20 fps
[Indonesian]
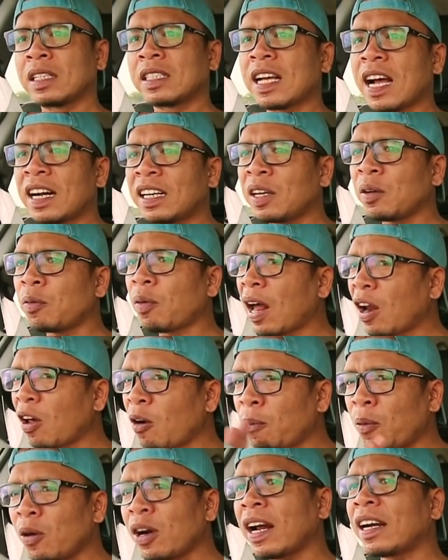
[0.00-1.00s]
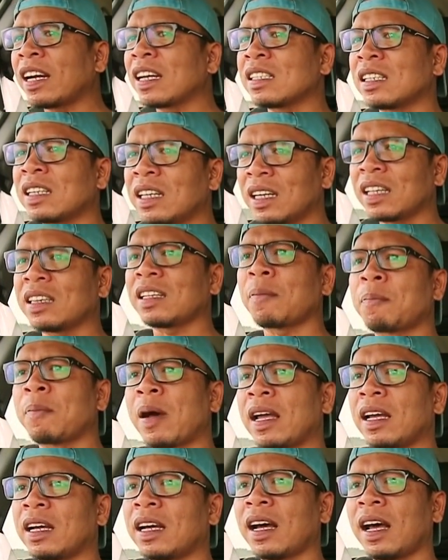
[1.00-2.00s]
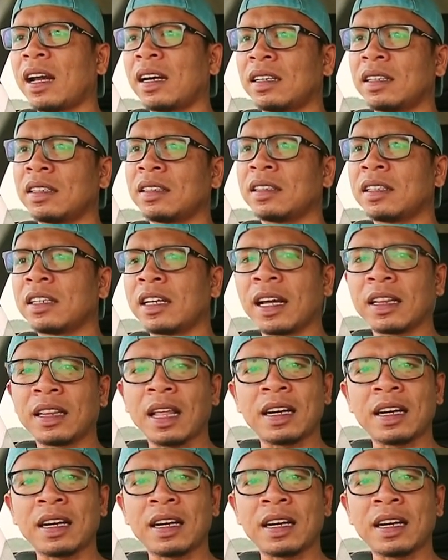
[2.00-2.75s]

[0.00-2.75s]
jadi walaupun ada sedikit kebaikan dia